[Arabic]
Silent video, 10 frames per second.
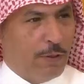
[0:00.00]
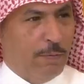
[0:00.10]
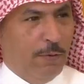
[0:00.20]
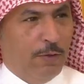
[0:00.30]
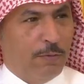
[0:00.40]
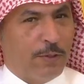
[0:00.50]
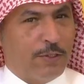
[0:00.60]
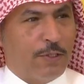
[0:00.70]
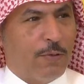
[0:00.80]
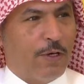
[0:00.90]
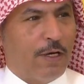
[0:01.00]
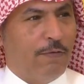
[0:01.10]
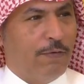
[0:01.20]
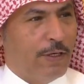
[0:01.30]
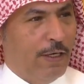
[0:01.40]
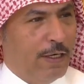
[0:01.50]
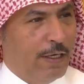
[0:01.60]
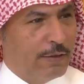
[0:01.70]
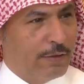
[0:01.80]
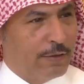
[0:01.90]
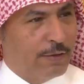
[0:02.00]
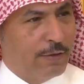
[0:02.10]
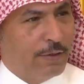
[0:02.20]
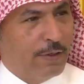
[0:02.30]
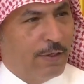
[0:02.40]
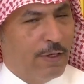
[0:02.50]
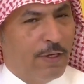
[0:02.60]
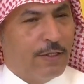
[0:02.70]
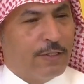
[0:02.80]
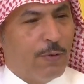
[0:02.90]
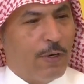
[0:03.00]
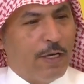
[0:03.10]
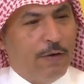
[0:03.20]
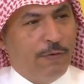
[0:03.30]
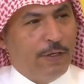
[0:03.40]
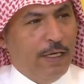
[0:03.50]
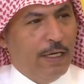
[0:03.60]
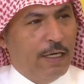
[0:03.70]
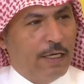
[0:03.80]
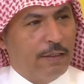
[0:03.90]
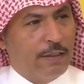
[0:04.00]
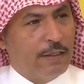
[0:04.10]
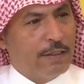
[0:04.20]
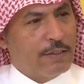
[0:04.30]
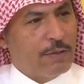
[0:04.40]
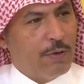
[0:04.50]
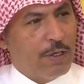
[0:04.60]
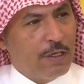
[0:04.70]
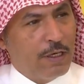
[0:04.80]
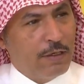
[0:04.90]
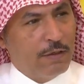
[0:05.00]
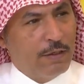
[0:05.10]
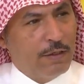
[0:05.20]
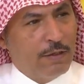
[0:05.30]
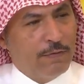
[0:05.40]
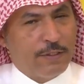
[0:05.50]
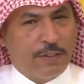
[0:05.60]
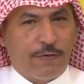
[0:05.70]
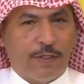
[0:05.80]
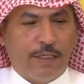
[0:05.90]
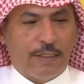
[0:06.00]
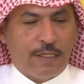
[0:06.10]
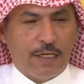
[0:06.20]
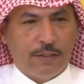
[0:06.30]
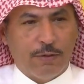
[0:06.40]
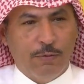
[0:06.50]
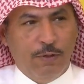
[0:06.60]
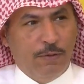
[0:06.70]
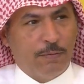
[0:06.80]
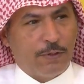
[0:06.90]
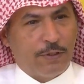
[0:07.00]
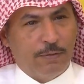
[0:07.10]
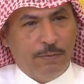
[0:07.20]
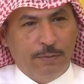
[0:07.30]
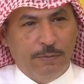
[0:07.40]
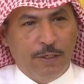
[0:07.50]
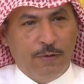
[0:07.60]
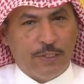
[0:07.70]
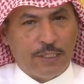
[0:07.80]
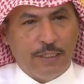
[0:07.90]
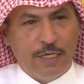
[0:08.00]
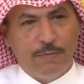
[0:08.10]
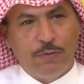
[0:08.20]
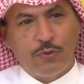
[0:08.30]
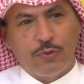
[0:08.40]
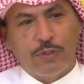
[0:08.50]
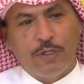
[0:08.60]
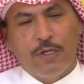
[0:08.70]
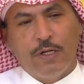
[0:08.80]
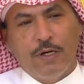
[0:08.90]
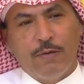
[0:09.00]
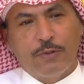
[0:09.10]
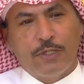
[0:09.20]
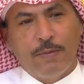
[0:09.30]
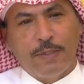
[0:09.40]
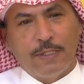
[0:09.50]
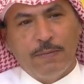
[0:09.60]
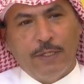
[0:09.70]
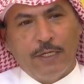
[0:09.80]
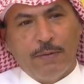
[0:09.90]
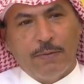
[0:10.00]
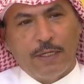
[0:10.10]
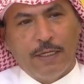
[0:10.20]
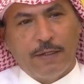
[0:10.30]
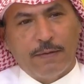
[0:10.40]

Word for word: إيه، المعلومات سواء كان في رحلاتك ولا بعد شوي سواء كان في رحلاتك سواء كان في سفراتك عسى الله يطول عمرك ابو عبد الله وعساك دايم موجود الله ابو سليمان صبحك الله بالخير